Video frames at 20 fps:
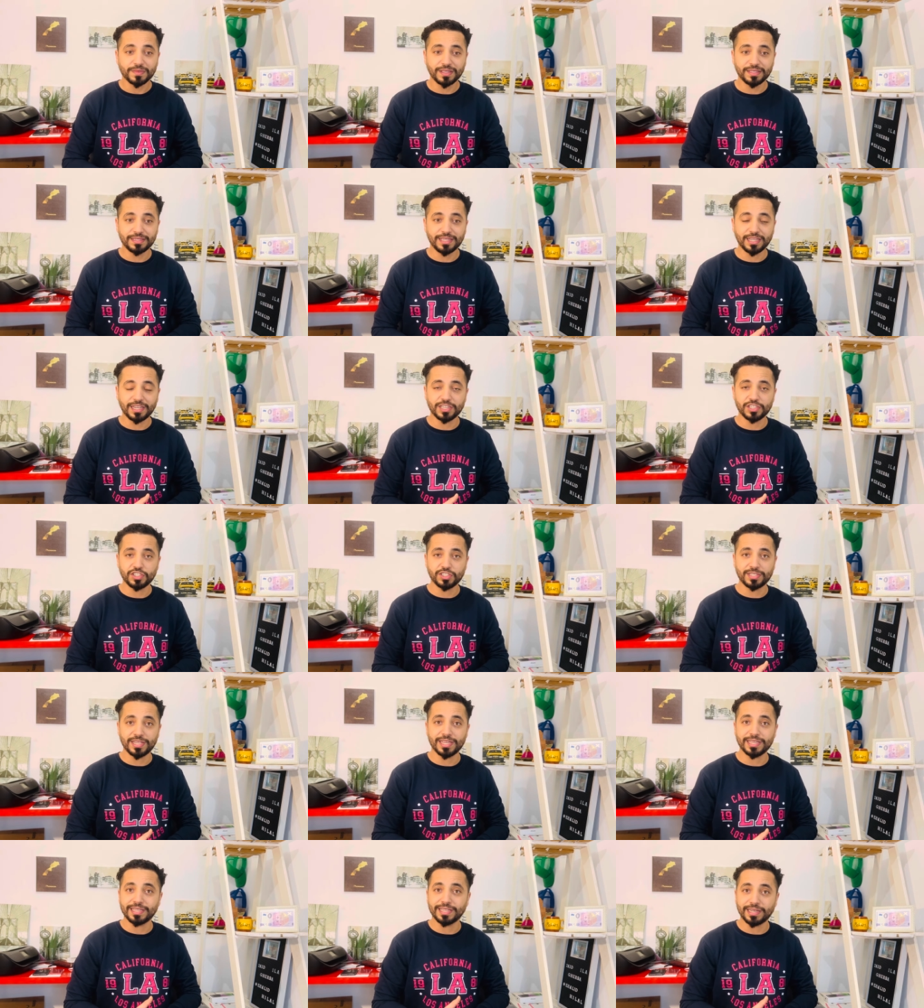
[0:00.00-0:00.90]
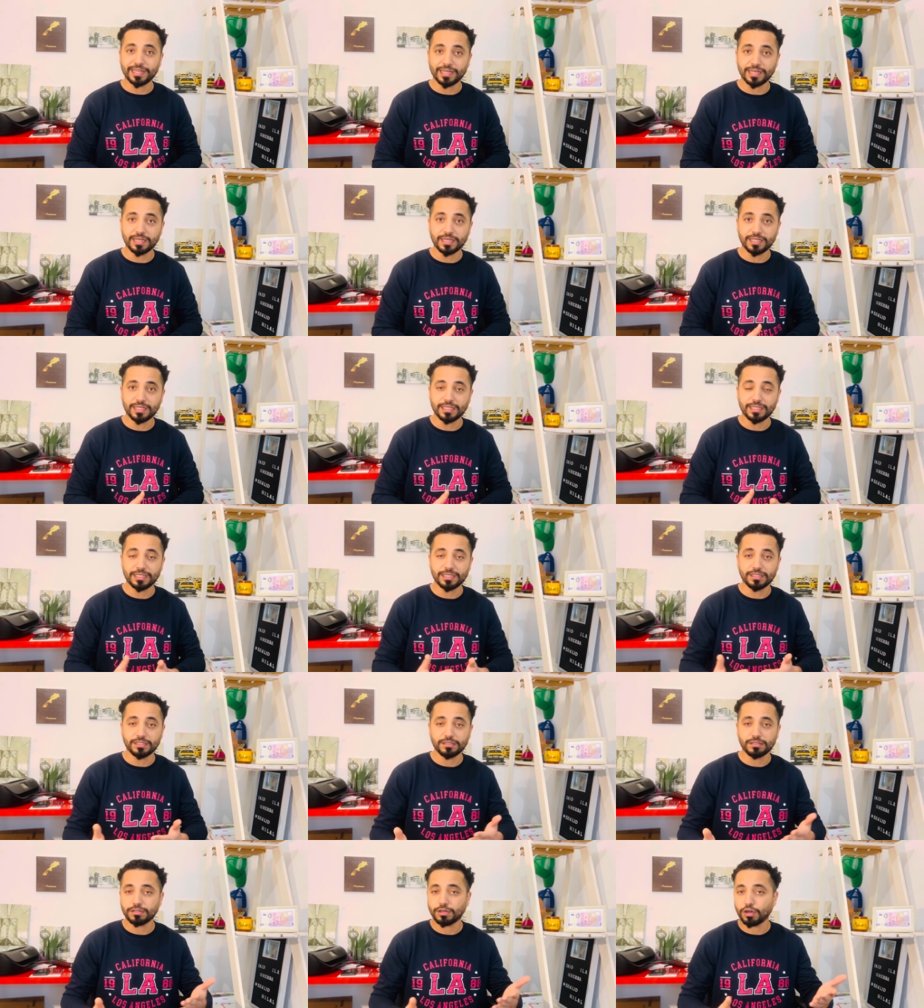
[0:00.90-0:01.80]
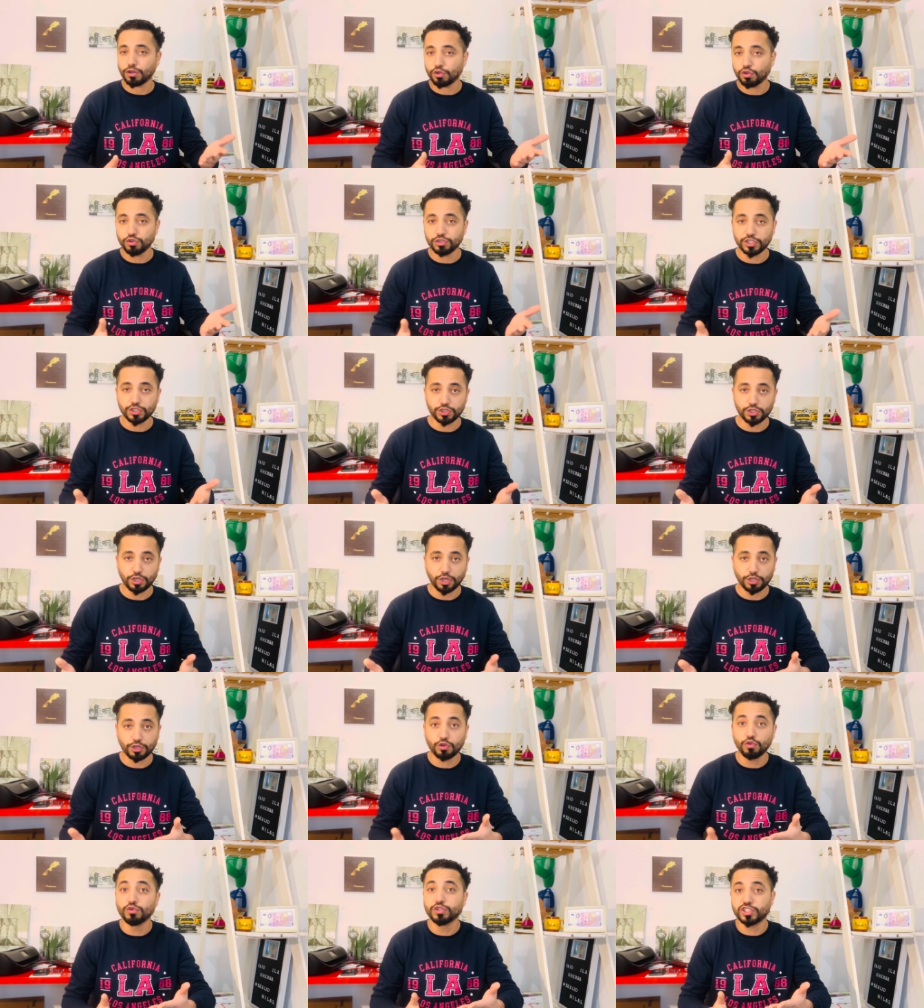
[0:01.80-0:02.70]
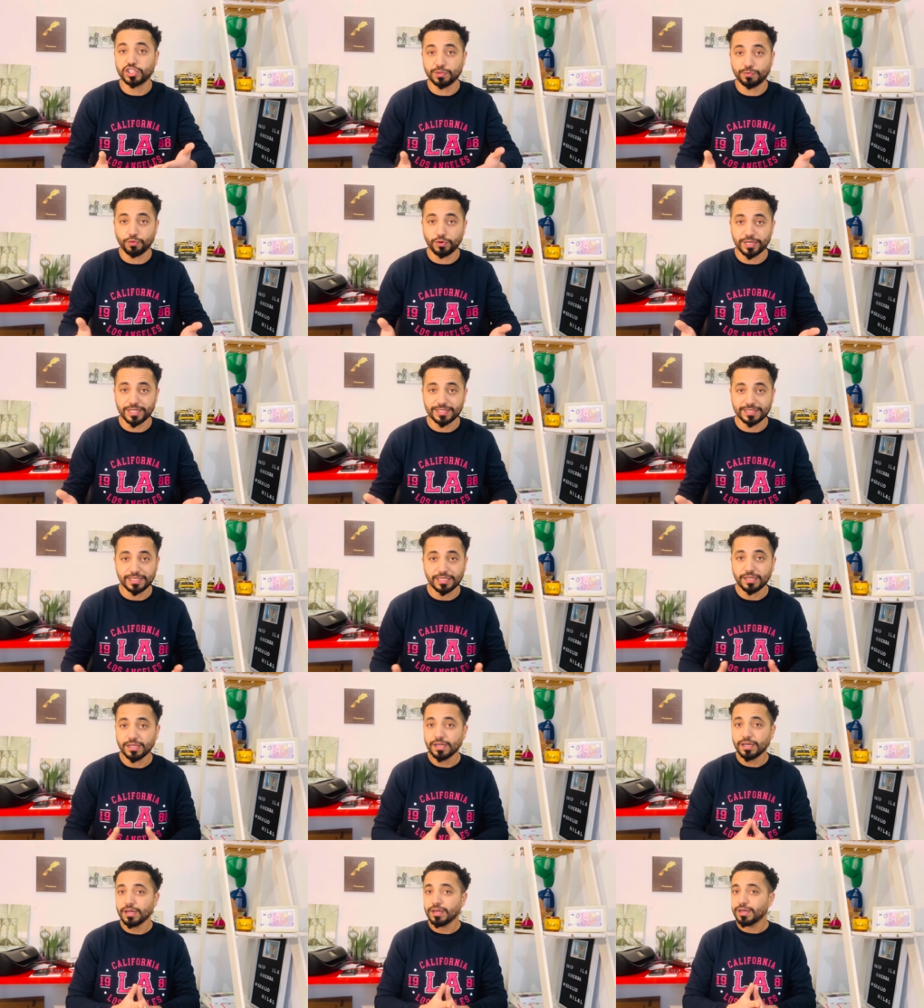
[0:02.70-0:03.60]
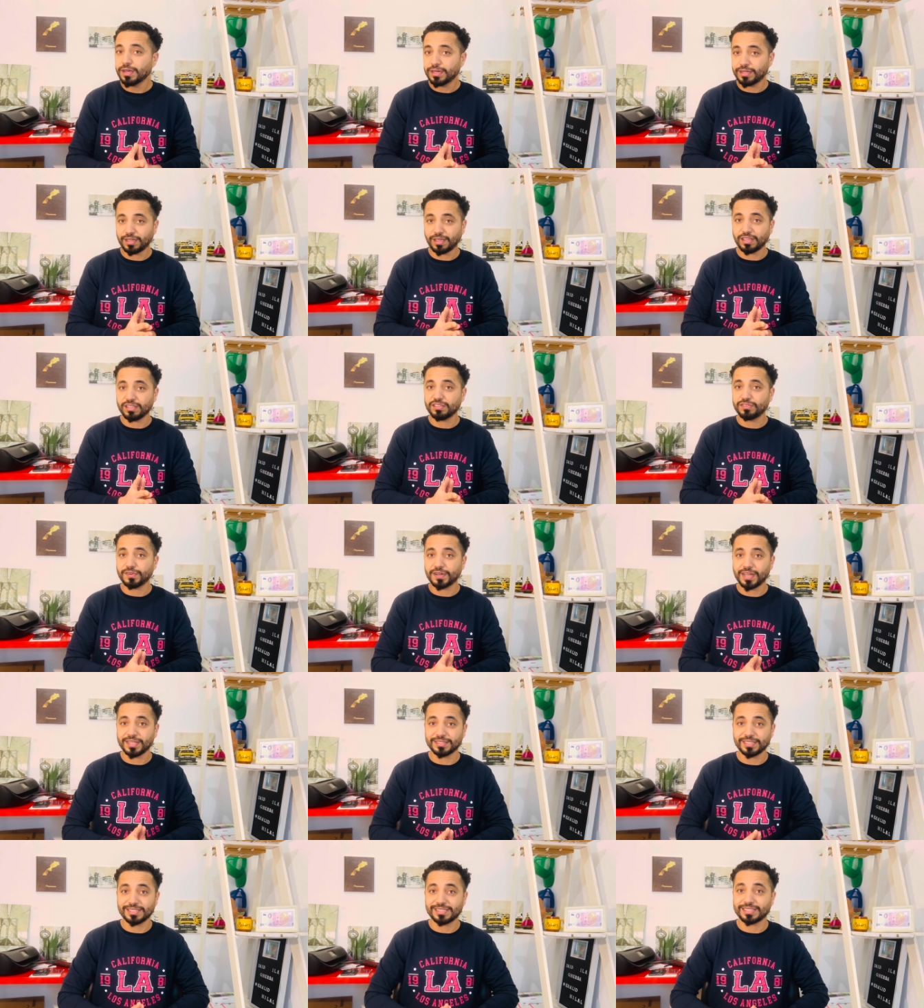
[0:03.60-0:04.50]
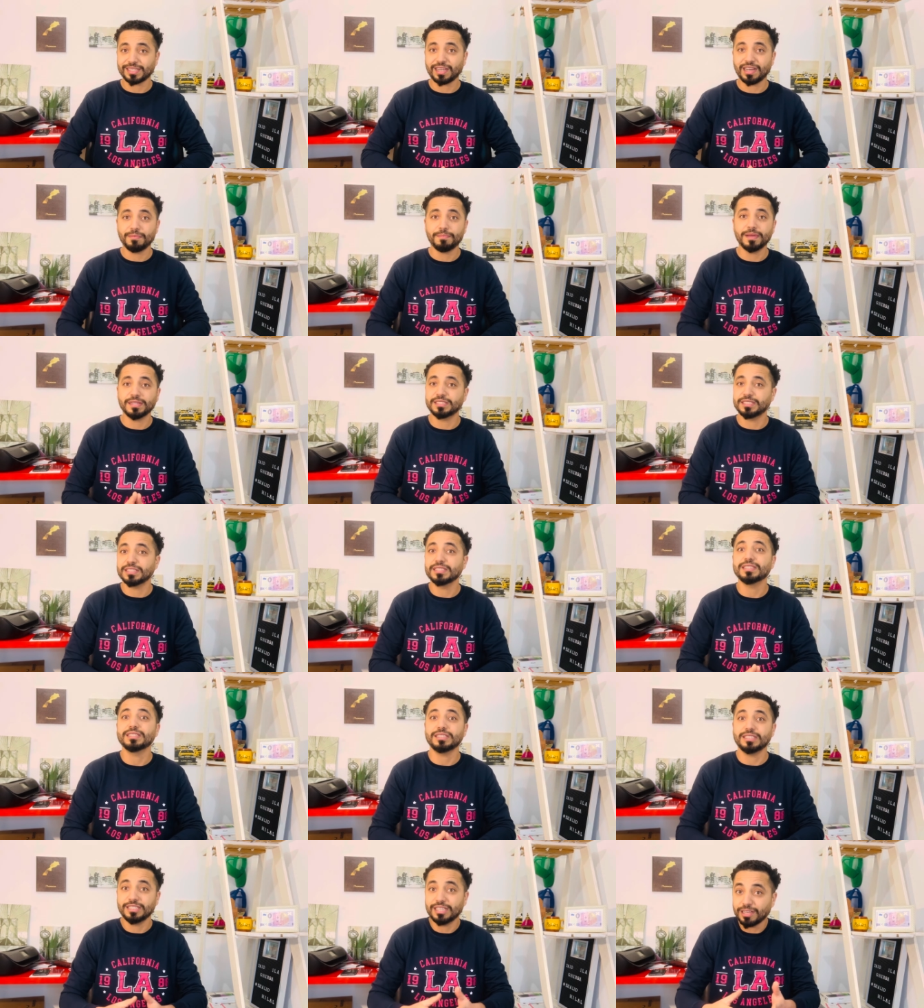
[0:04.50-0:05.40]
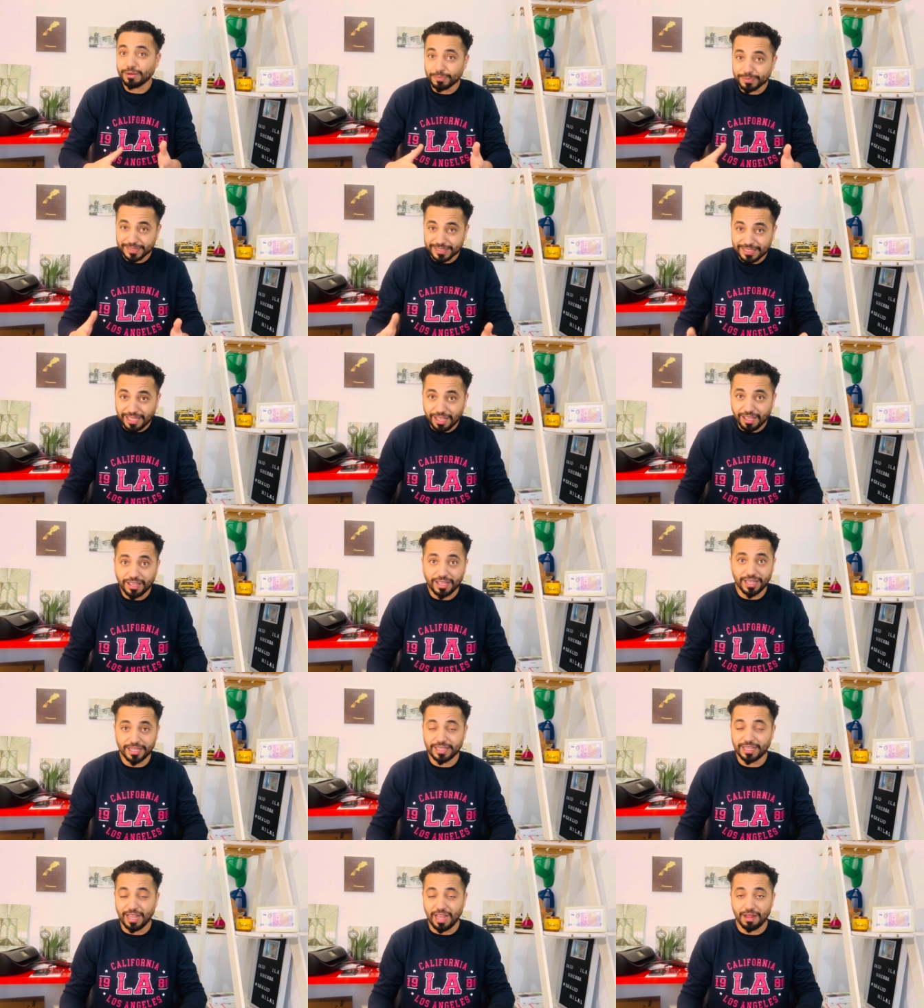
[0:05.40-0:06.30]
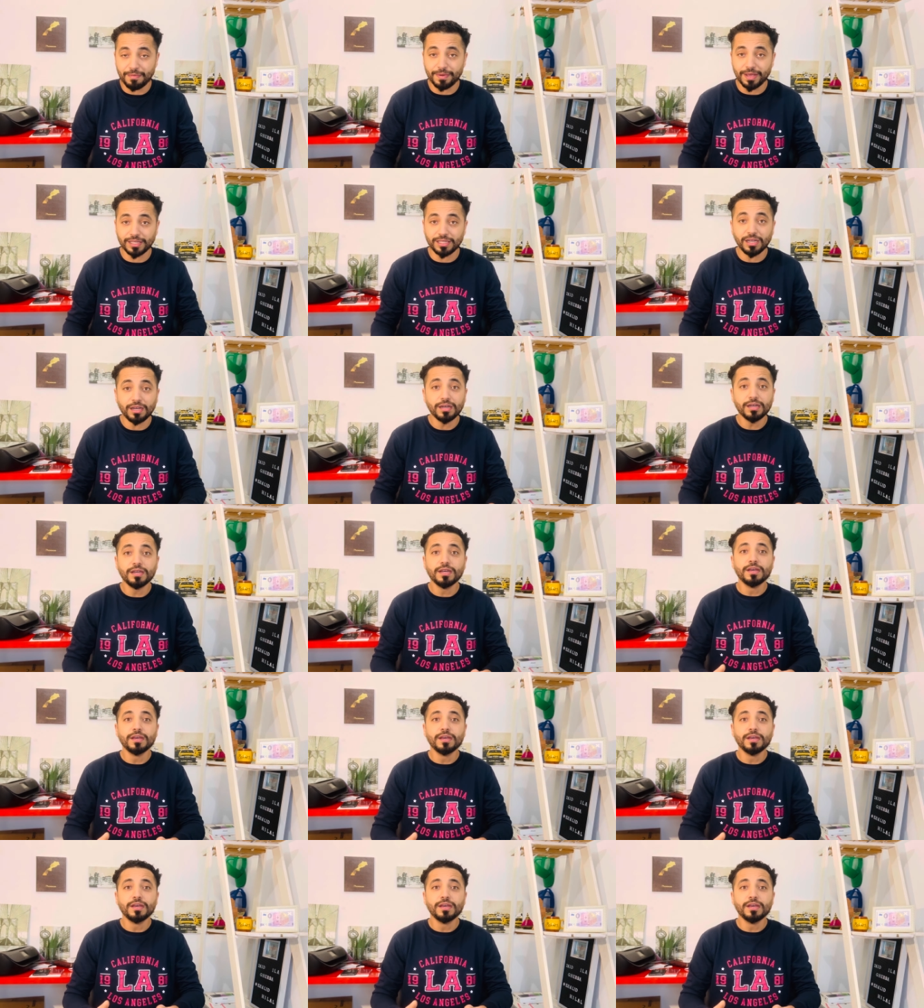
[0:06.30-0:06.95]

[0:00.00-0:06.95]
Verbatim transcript: داك الجزائري اللي قتلو قتلو شي بوليسي راه كانت فرنسا تقلبات ديال بصح هذا العام هذا